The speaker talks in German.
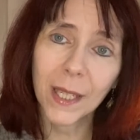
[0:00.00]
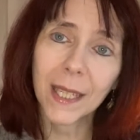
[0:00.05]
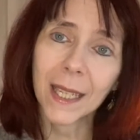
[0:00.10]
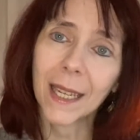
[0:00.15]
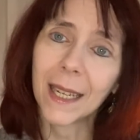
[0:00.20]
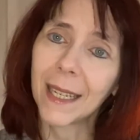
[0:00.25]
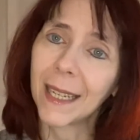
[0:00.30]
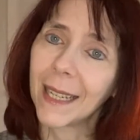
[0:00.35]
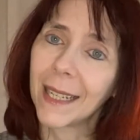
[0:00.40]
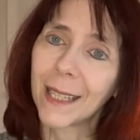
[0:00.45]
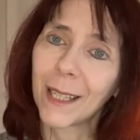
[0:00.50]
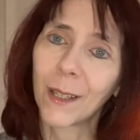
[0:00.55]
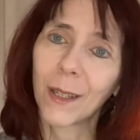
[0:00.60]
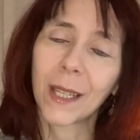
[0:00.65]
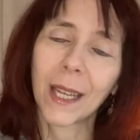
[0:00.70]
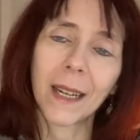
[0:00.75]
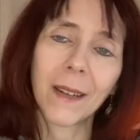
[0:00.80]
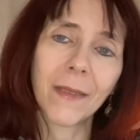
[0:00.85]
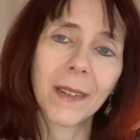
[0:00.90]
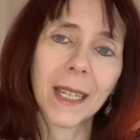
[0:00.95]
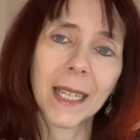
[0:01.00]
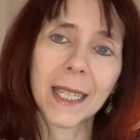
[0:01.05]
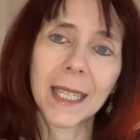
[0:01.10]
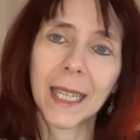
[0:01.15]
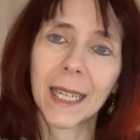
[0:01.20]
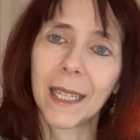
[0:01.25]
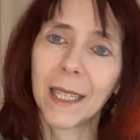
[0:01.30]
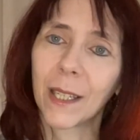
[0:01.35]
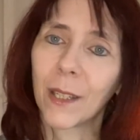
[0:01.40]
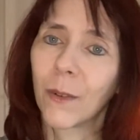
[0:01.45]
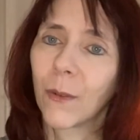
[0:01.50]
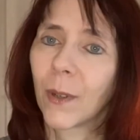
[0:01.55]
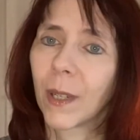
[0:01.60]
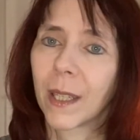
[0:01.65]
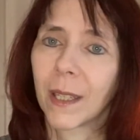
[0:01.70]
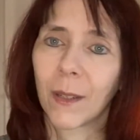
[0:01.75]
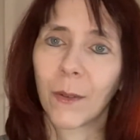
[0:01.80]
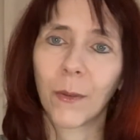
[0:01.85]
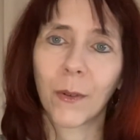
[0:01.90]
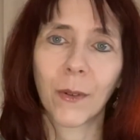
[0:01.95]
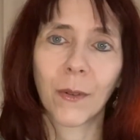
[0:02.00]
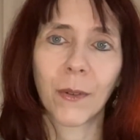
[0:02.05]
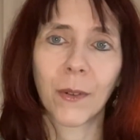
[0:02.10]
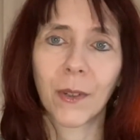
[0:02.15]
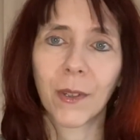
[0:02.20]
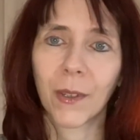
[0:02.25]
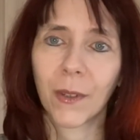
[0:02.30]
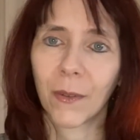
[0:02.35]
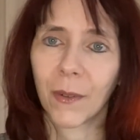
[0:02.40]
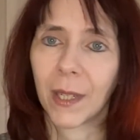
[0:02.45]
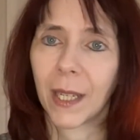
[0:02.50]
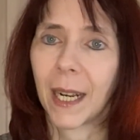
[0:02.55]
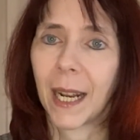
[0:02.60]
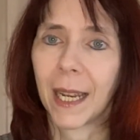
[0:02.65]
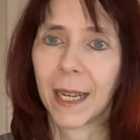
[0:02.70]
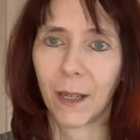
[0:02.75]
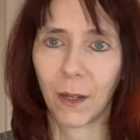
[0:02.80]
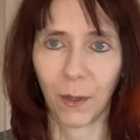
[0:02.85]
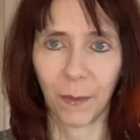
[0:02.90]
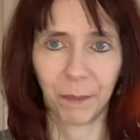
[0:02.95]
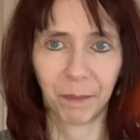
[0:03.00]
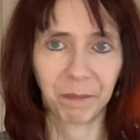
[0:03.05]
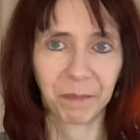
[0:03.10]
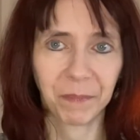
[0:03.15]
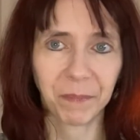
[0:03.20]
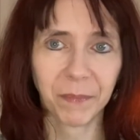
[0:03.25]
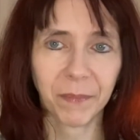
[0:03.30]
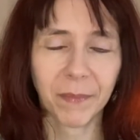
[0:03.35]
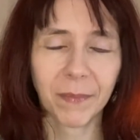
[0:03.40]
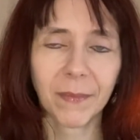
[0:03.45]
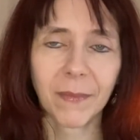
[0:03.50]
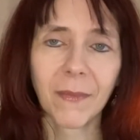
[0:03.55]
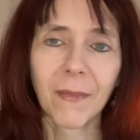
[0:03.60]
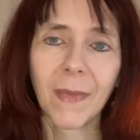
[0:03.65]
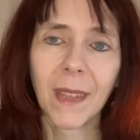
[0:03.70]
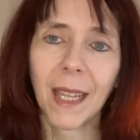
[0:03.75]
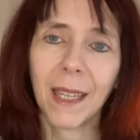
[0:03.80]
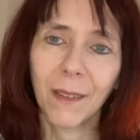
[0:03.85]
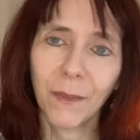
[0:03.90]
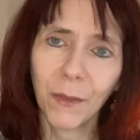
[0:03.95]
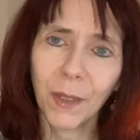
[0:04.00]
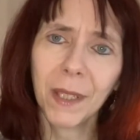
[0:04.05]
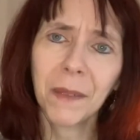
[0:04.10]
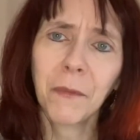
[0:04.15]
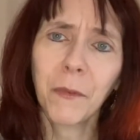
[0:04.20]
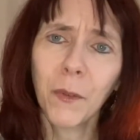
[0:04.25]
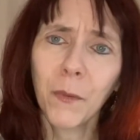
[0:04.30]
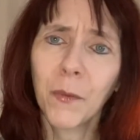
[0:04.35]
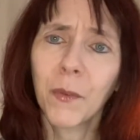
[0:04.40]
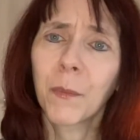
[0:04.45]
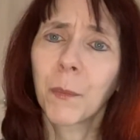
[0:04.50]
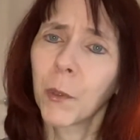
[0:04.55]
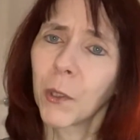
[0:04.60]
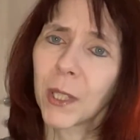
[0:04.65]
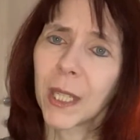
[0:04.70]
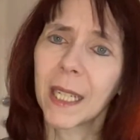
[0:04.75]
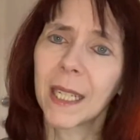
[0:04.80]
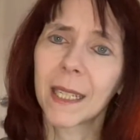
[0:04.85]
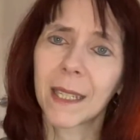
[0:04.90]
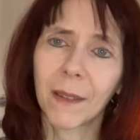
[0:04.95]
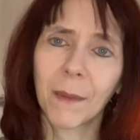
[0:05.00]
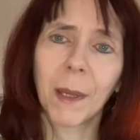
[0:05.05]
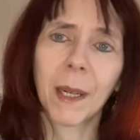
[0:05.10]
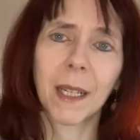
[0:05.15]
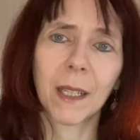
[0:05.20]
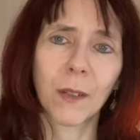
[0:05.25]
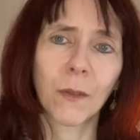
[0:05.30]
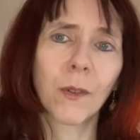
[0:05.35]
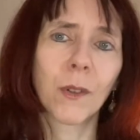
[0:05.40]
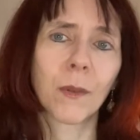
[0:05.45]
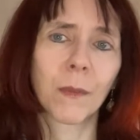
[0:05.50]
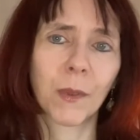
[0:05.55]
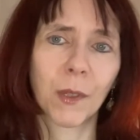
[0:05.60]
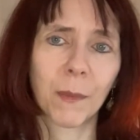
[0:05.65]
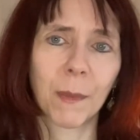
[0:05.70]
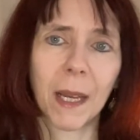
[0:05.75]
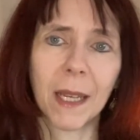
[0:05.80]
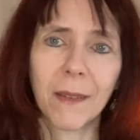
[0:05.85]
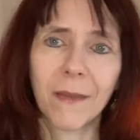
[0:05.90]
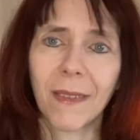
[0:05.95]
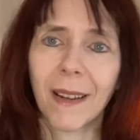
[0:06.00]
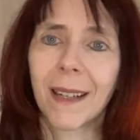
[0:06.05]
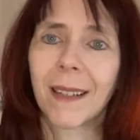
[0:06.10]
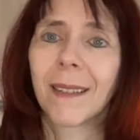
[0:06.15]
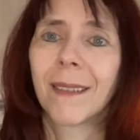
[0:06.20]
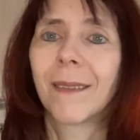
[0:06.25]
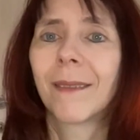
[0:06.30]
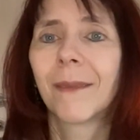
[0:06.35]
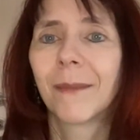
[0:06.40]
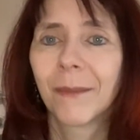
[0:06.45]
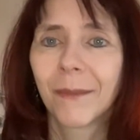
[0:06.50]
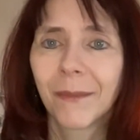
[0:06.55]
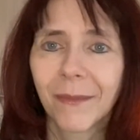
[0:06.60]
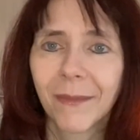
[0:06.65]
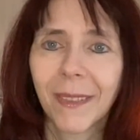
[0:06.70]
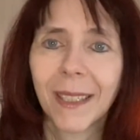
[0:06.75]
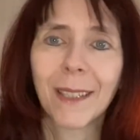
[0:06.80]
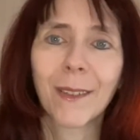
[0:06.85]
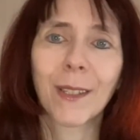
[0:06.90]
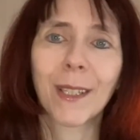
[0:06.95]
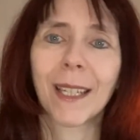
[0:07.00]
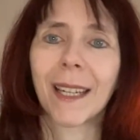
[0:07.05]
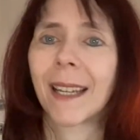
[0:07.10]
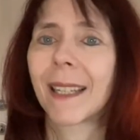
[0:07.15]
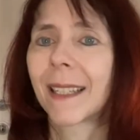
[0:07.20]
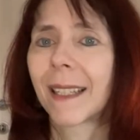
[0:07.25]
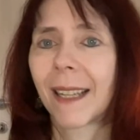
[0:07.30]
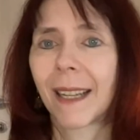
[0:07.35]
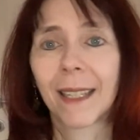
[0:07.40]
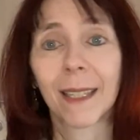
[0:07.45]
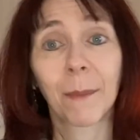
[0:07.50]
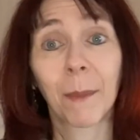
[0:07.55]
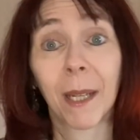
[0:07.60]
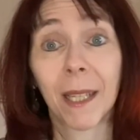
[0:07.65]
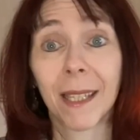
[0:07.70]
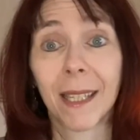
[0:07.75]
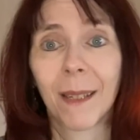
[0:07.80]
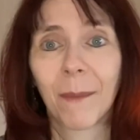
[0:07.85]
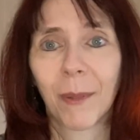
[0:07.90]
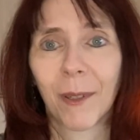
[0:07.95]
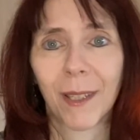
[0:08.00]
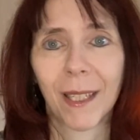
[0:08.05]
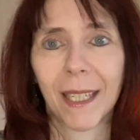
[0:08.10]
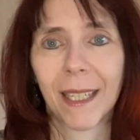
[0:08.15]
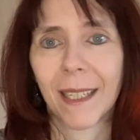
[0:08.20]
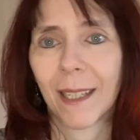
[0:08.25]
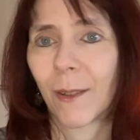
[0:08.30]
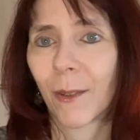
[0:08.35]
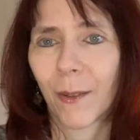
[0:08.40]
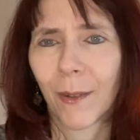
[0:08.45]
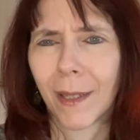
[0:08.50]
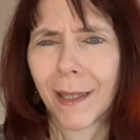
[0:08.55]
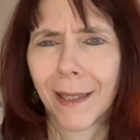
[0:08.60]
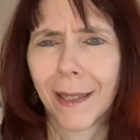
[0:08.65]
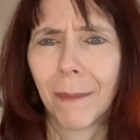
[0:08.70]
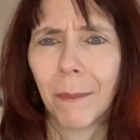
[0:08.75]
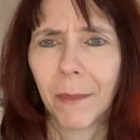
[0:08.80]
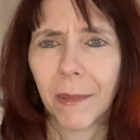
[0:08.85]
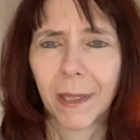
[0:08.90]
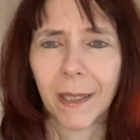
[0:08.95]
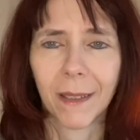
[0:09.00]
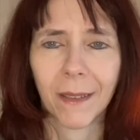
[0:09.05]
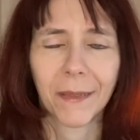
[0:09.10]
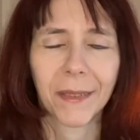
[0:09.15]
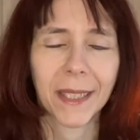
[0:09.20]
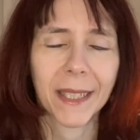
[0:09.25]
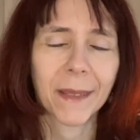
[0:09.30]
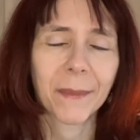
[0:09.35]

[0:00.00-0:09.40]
deine, Geld, deine finanzielle Situation und, und dein Einkommen. Fünf Prozent ist immer ganz gut zum Anfang. Wenn du es dir leisten kannst, mach zehn Prozent draus oder sieben oder sowas.